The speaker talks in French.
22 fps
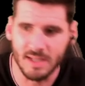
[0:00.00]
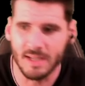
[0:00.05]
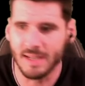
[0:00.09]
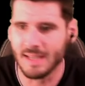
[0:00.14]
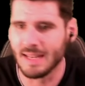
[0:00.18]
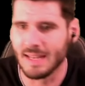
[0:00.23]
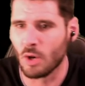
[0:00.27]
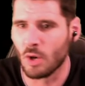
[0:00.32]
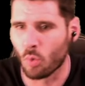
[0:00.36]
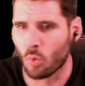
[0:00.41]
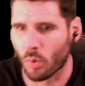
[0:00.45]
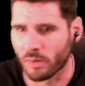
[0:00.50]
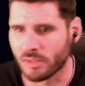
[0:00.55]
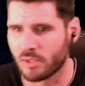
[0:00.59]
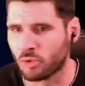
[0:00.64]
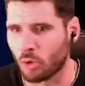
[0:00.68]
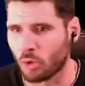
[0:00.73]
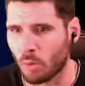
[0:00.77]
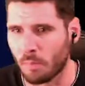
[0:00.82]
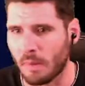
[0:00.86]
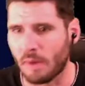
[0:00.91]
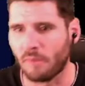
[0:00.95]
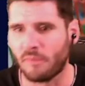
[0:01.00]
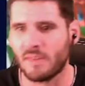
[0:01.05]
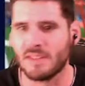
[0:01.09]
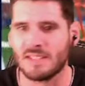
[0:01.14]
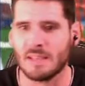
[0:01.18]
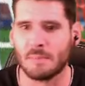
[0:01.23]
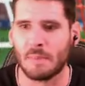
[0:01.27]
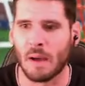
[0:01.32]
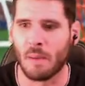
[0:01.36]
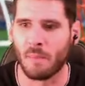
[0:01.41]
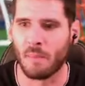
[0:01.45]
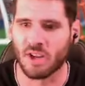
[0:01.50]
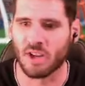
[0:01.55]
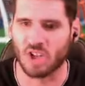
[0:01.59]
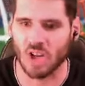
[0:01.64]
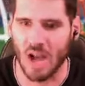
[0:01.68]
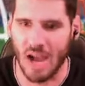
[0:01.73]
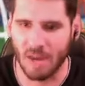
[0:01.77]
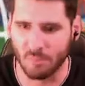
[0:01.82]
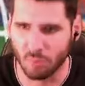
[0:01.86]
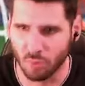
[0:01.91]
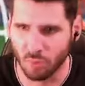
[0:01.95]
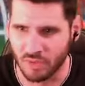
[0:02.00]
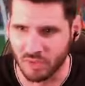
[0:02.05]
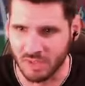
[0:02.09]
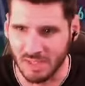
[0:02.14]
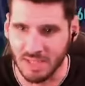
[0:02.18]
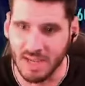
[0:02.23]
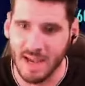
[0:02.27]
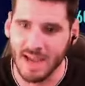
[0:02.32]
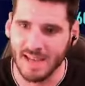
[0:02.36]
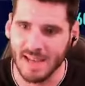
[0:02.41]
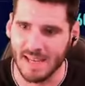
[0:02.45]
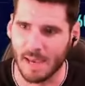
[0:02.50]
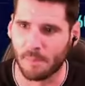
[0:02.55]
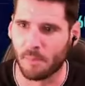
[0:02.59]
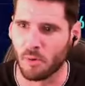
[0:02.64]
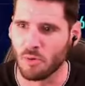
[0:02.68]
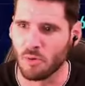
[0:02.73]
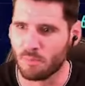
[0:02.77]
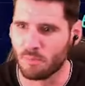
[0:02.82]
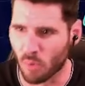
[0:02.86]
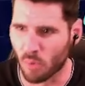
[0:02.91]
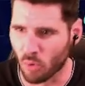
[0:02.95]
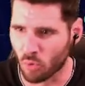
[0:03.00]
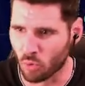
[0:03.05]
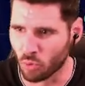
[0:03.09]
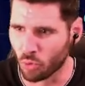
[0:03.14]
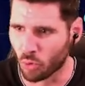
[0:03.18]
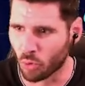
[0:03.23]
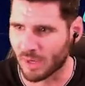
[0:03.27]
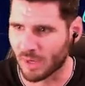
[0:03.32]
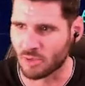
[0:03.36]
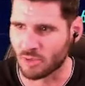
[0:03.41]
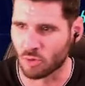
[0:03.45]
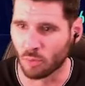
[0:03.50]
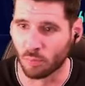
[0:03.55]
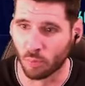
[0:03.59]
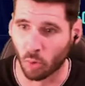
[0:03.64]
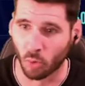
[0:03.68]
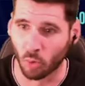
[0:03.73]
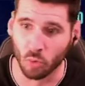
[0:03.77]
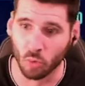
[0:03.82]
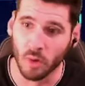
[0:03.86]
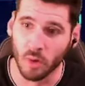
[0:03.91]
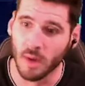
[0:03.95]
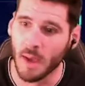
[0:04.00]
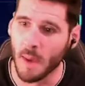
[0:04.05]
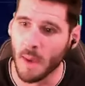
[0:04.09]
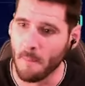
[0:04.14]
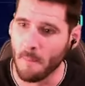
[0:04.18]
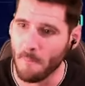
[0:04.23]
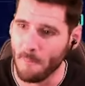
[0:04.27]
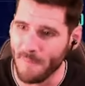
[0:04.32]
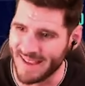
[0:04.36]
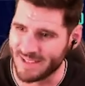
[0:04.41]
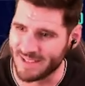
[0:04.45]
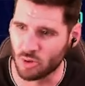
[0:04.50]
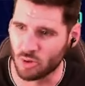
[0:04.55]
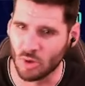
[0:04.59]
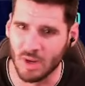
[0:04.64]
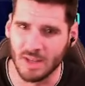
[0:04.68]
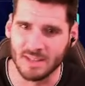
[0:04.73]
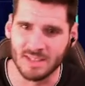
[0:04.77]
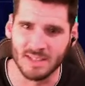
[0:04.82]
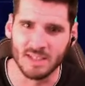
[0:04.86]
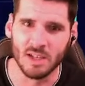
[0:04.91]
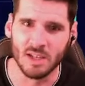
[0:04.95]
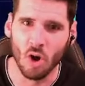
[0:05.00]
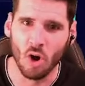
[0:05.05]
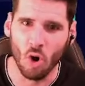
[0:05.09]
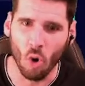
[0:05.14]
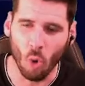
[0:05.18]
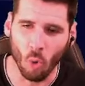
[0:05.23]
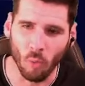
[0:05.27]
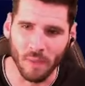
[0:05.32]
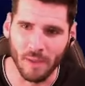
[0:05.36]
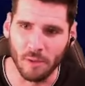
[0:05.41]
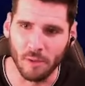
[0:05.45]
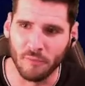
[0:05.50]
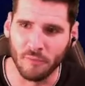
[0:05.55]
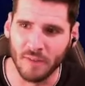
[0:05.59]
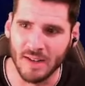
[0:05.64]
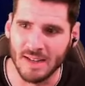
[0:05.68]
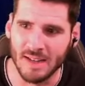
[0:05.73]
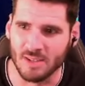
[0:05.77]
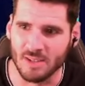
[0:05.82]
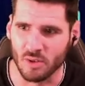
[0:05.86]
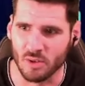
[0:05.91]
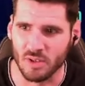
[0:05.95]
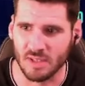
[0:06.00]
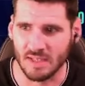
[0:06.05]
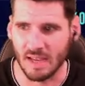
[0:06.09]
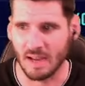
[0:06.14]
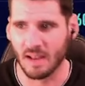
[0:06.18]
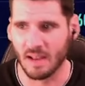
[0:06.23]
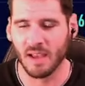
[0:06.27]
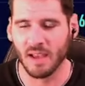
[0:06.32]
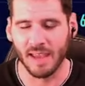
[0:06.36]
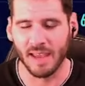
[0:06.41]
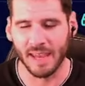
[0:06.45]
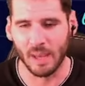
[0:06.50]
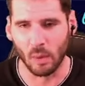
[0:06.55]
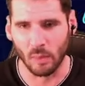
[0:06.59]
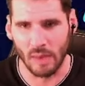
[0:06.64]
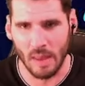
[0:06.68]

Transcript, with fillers: il est loin d'être parfait. C'est pas un match abouti. Il n'y a pas eu beaucoup d'occasions pour nous. Mais cela dit, on a fait l'essentiel et on a